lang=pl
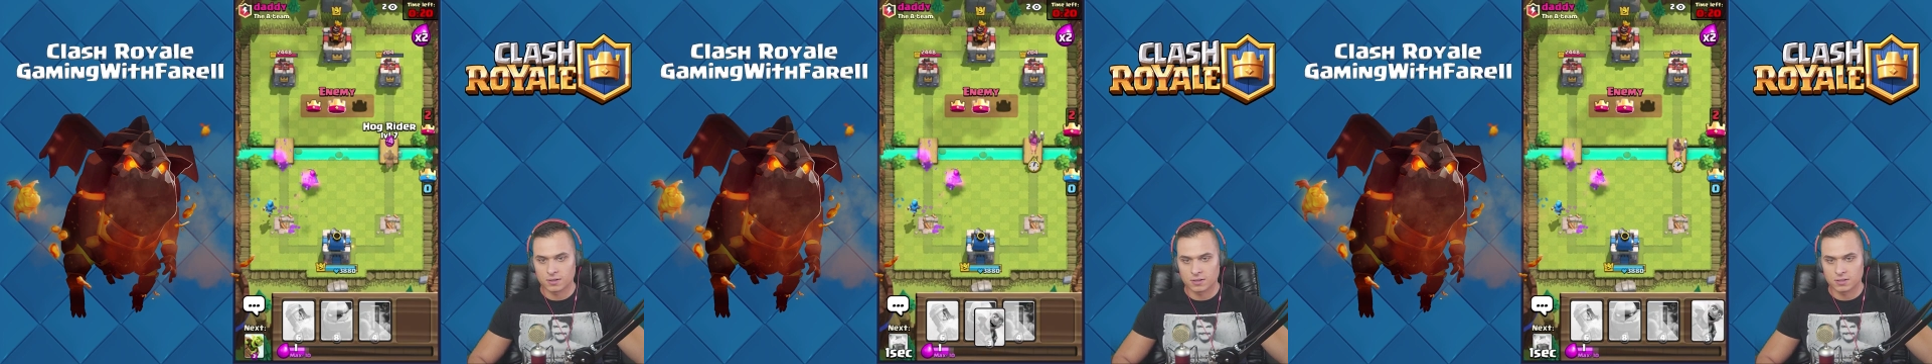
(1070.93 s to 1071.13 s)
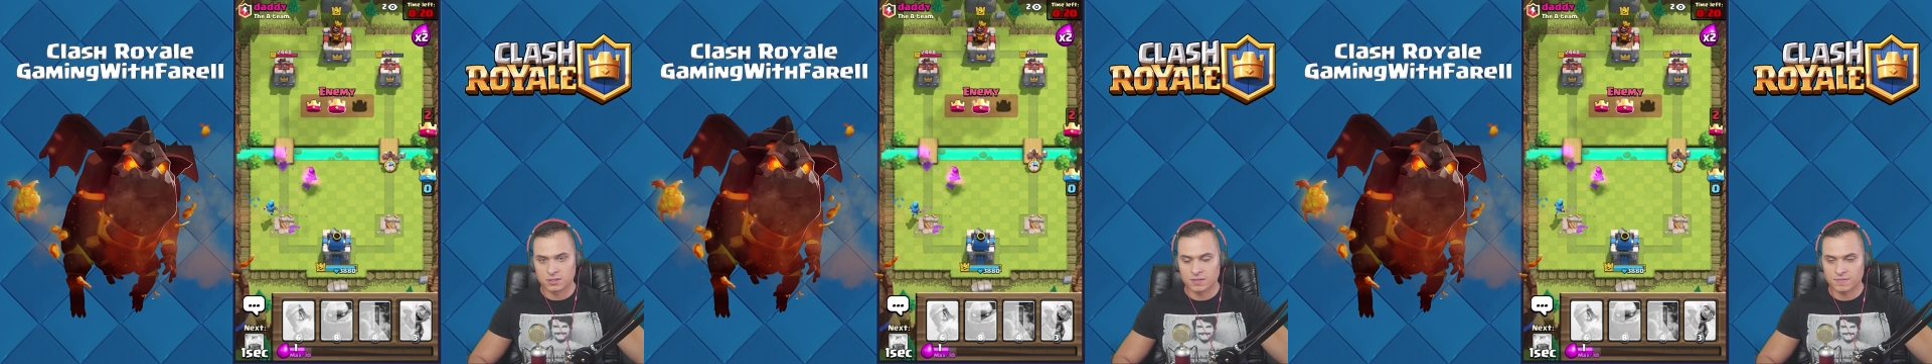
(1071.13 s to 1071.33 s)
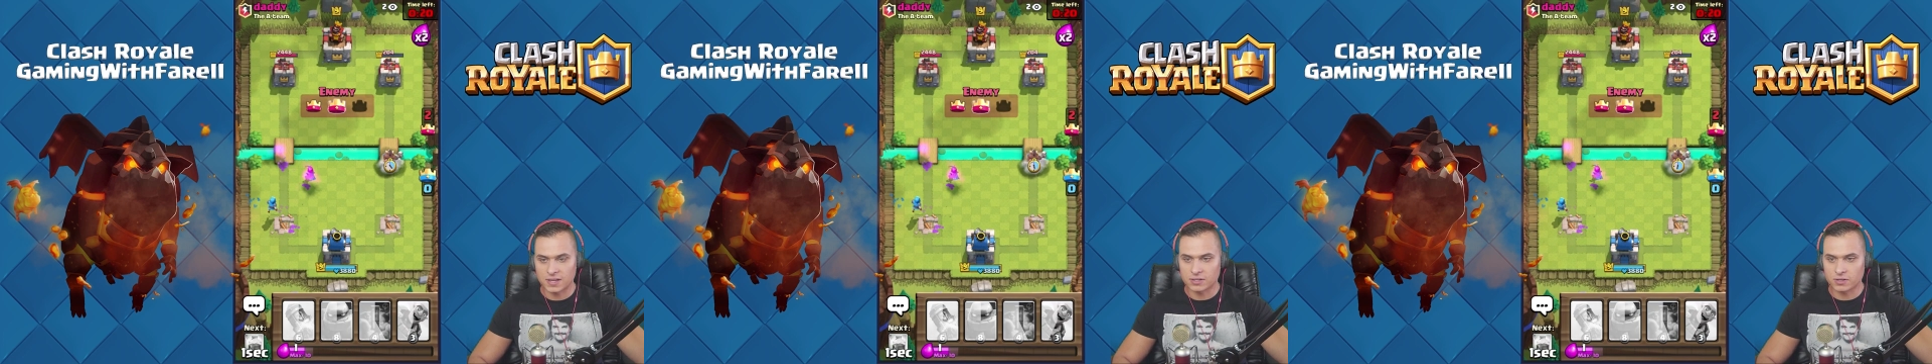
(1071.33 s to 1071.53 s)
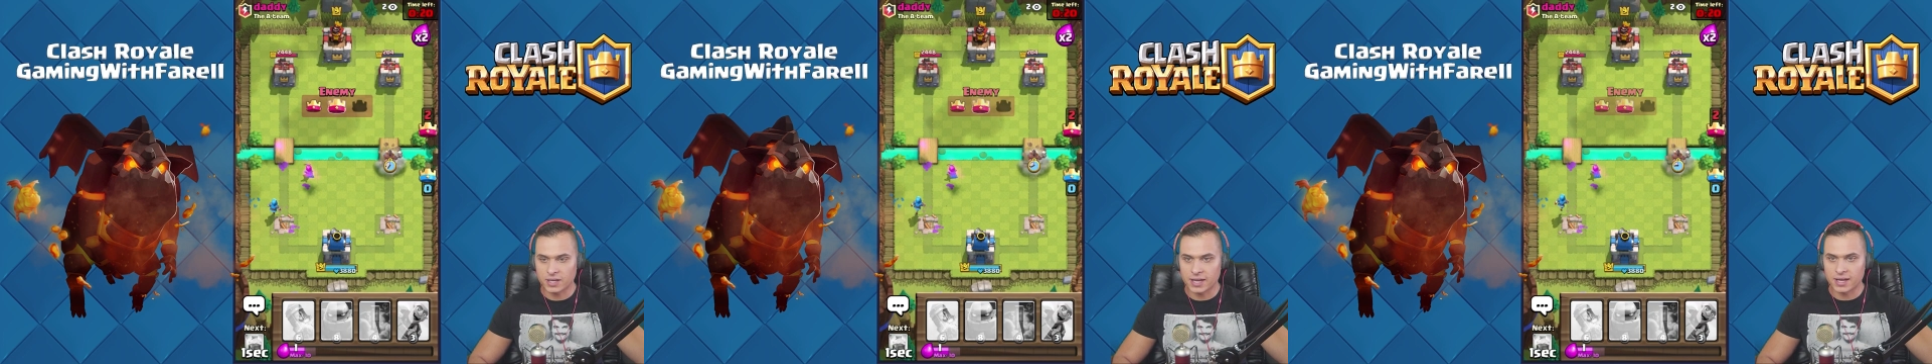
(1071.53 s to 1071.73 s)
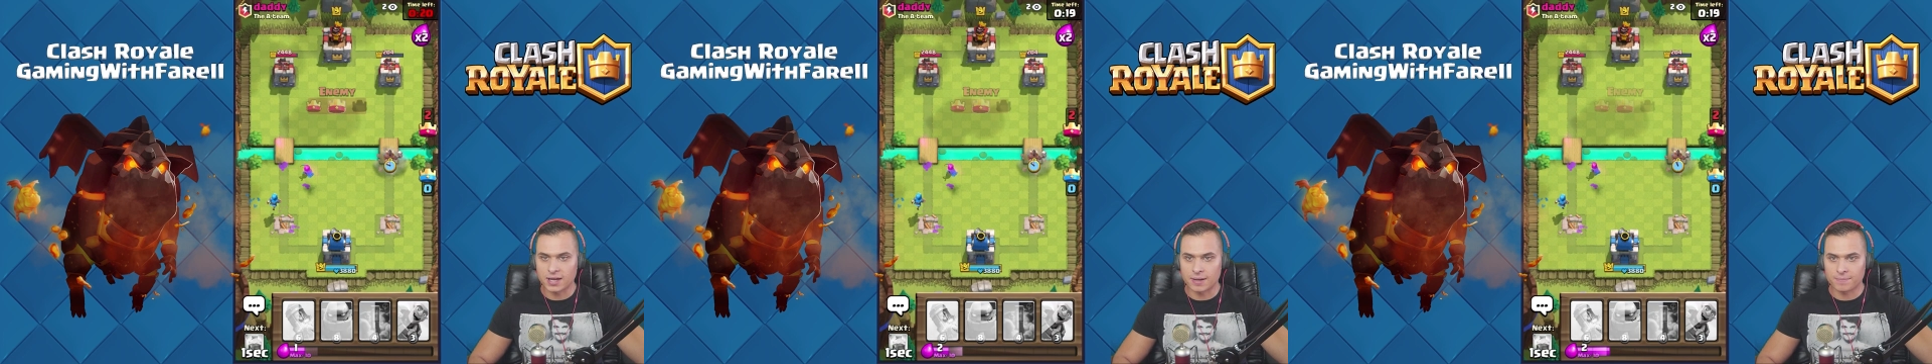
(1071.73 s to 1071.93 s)
Dwa do
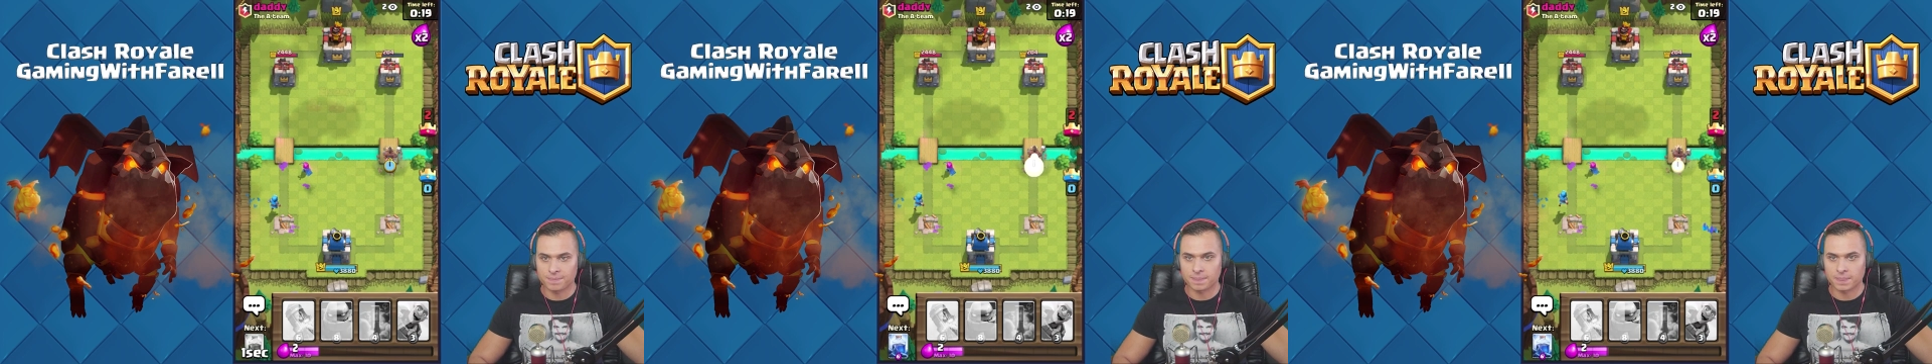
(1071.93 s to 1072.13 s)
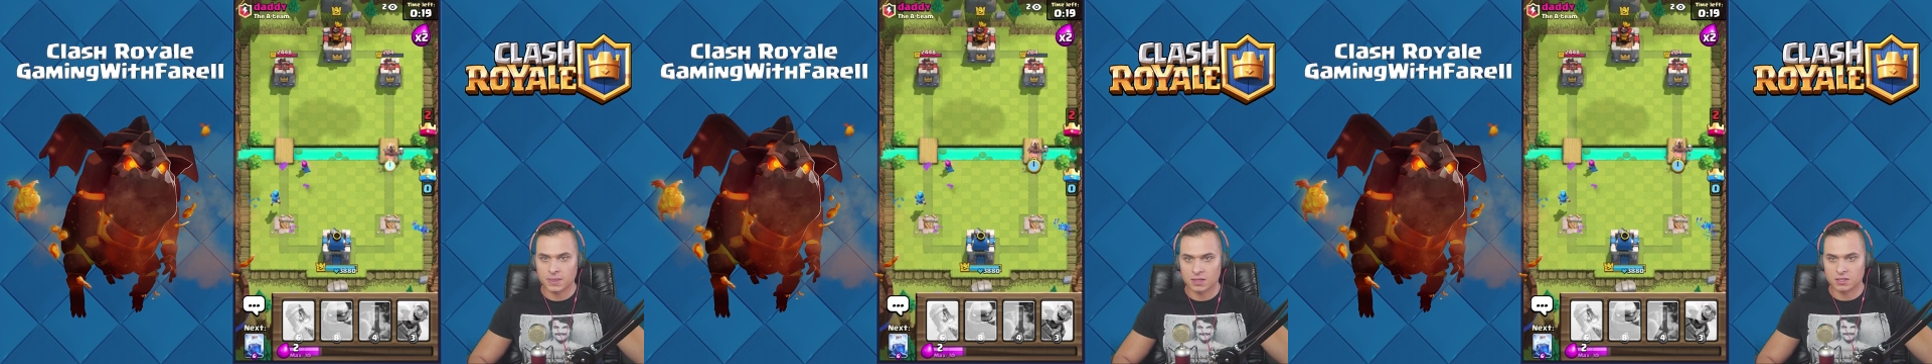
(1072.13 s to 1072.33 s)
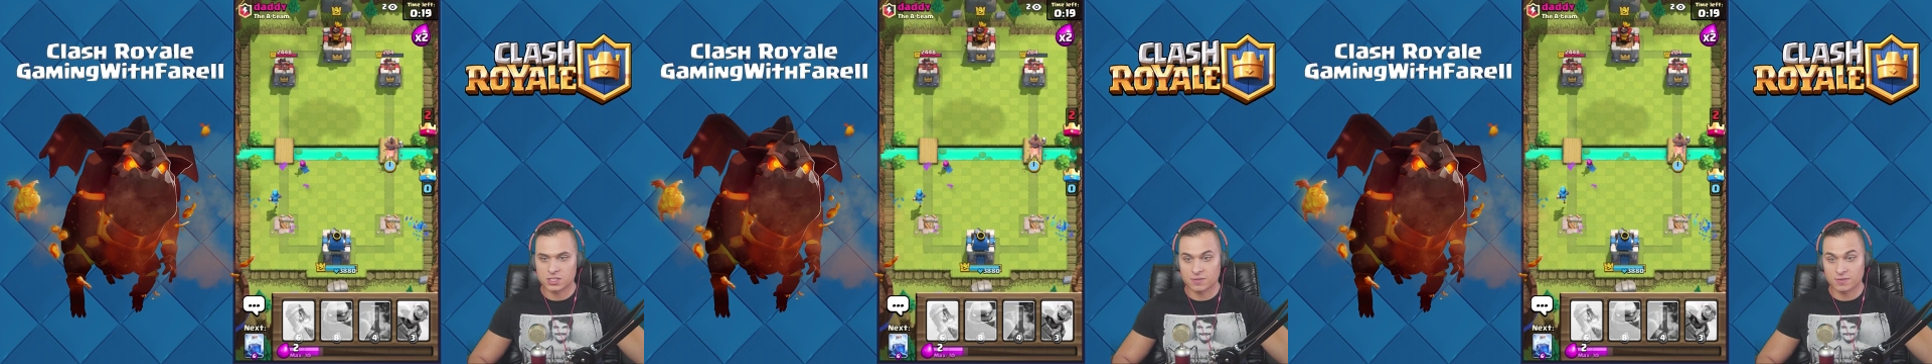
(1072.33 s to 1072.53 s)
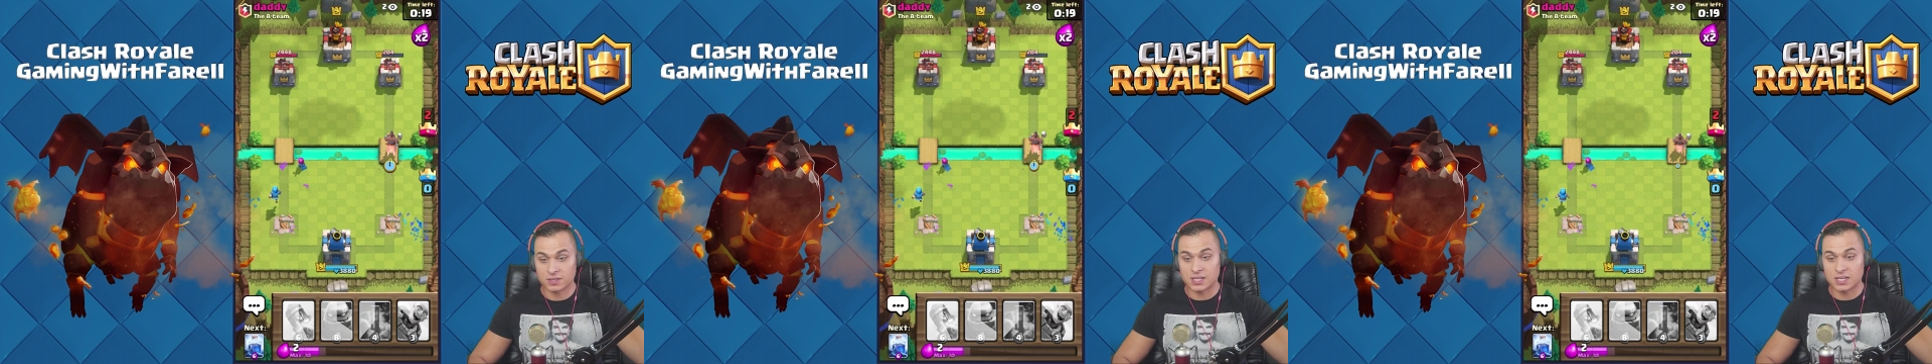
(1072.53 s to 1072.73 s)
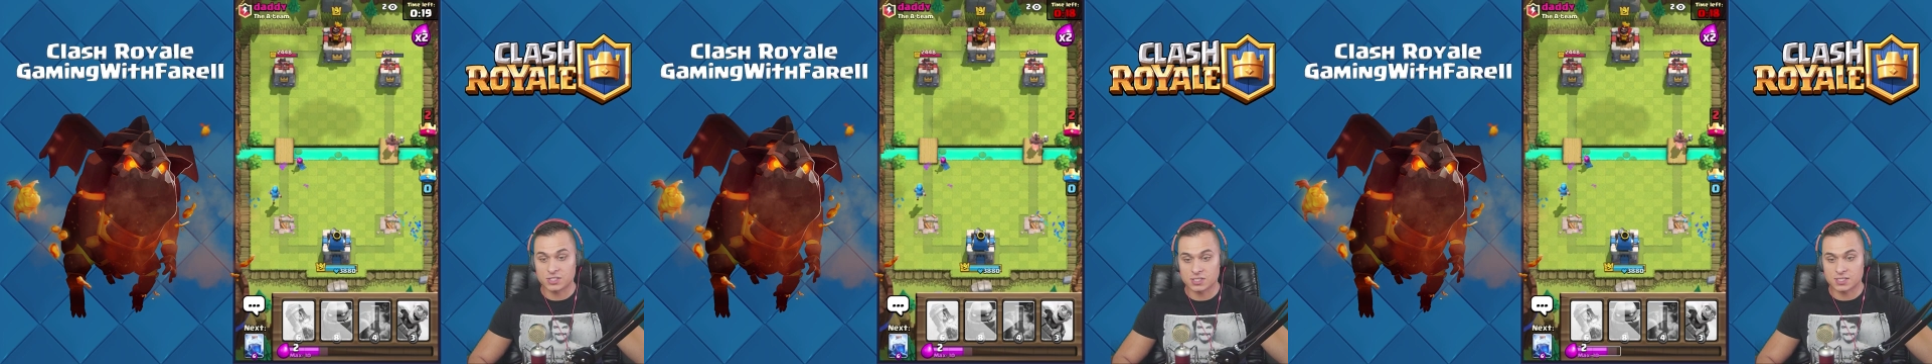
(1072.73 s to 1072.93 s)
jaja. 19